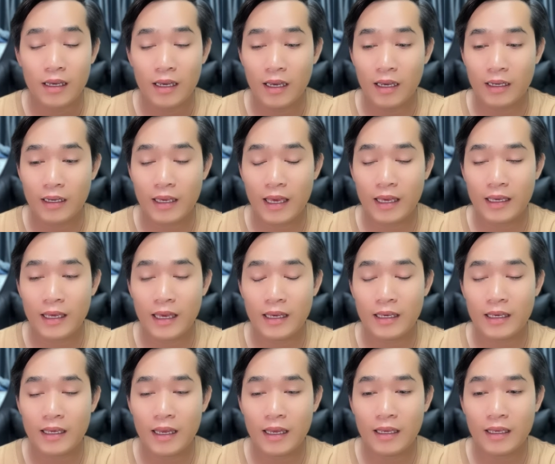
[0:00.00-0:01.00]
à, cái
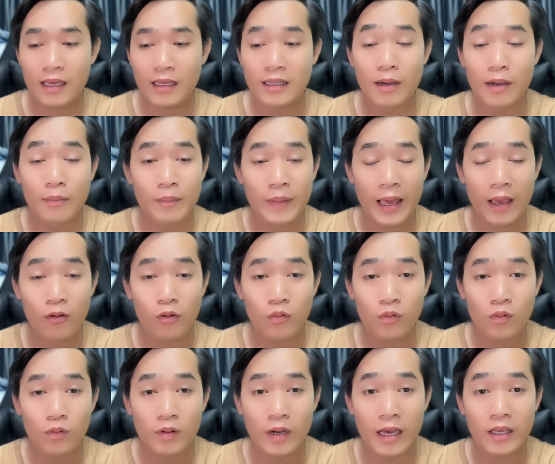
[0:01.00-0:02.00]
cái cái cái thumbnail
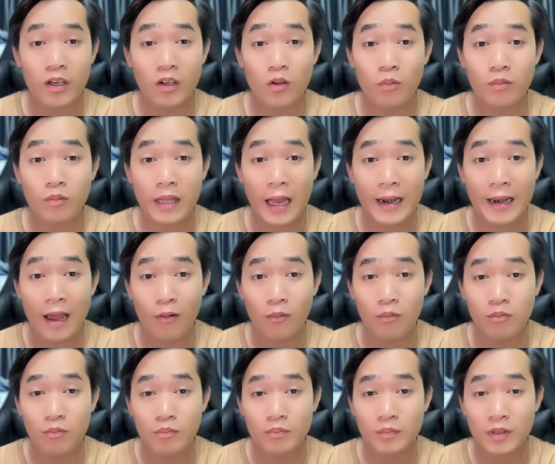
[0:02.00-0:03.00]
để cho chúng ta đọc
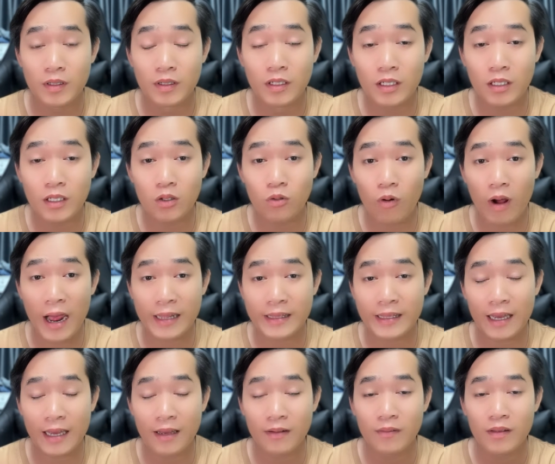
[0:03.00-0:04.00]
lướt qua
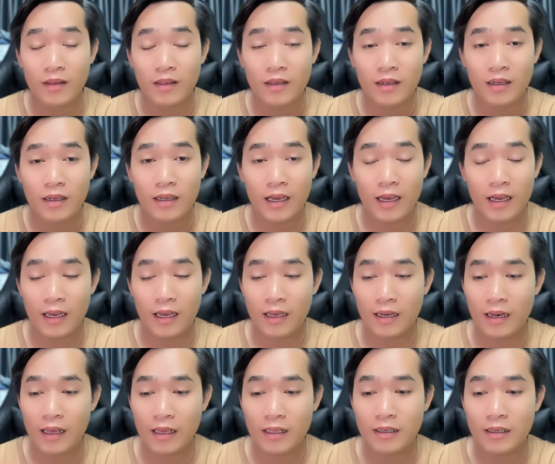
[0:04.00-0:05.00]
nha à,
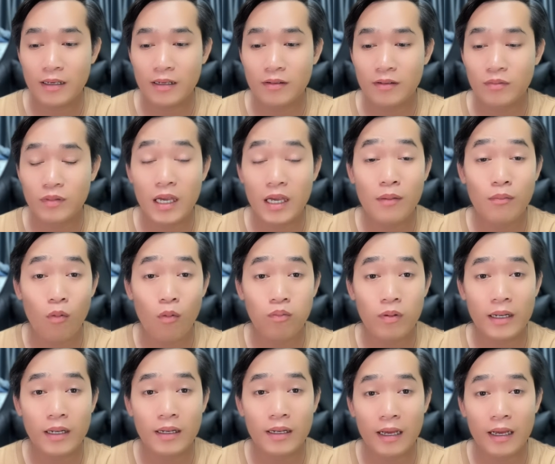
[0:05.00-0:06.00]
để à, cái mục
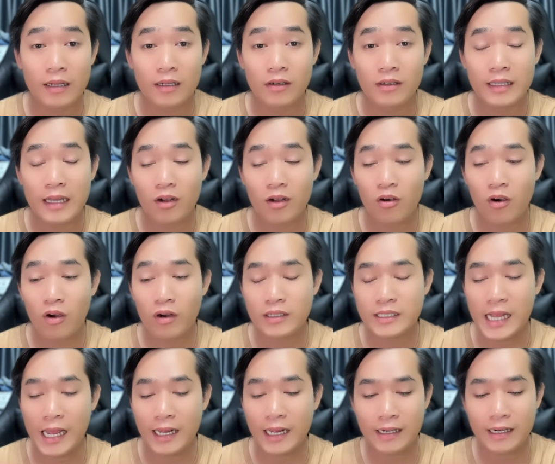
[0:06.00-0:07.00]
đích là người ta có
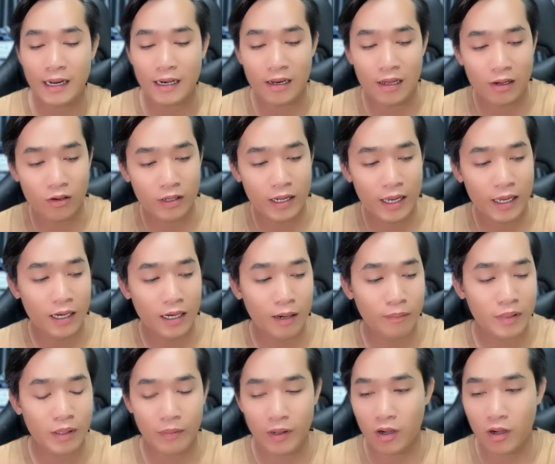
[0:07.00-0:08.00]
sẵn rất là ghê
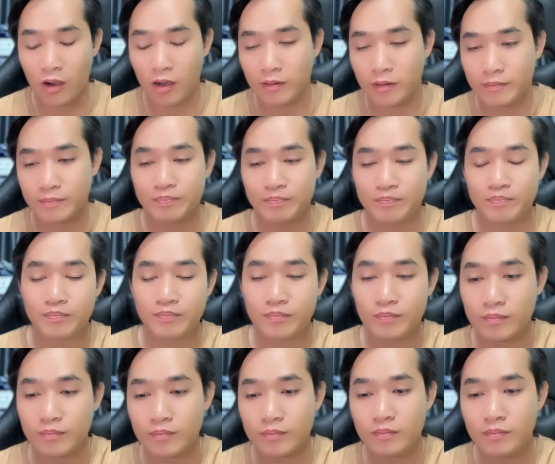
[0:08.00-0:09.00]
gớm nha bà con
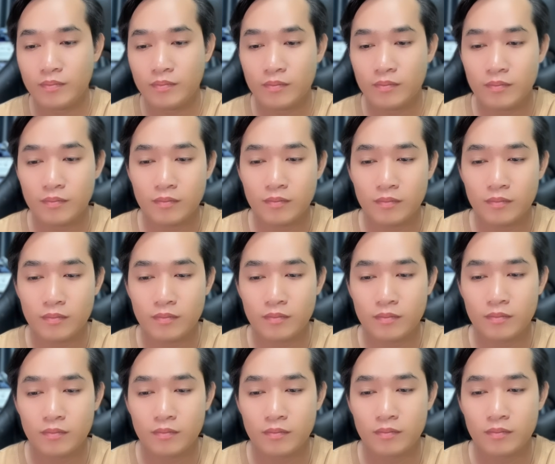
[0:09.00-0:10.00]

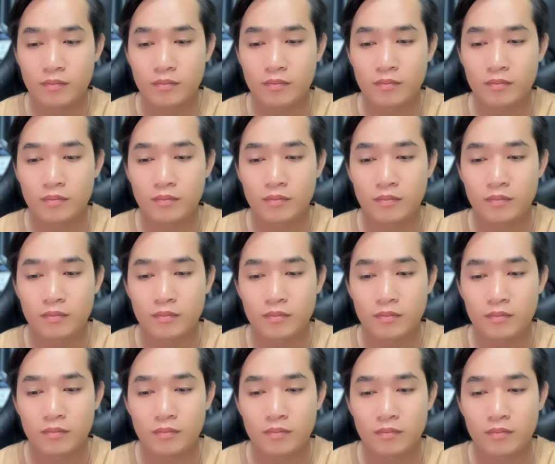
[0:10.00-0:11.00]
mời sư thầy
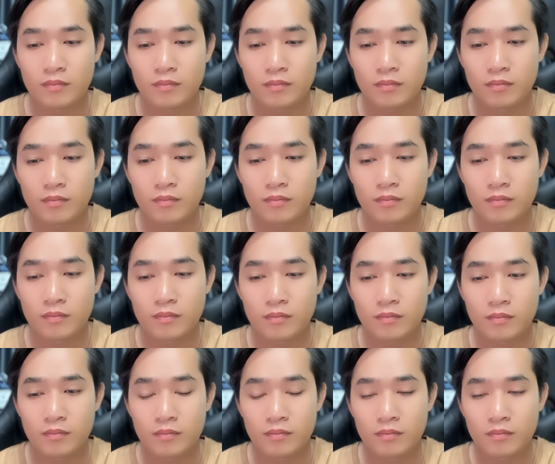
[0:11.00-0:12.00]
mời anh anh
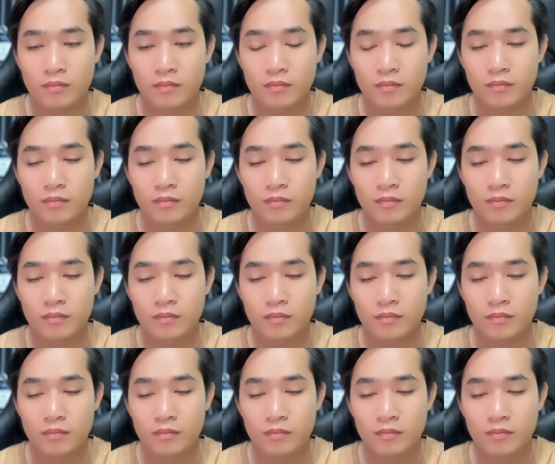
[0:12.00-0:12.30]
nhận lời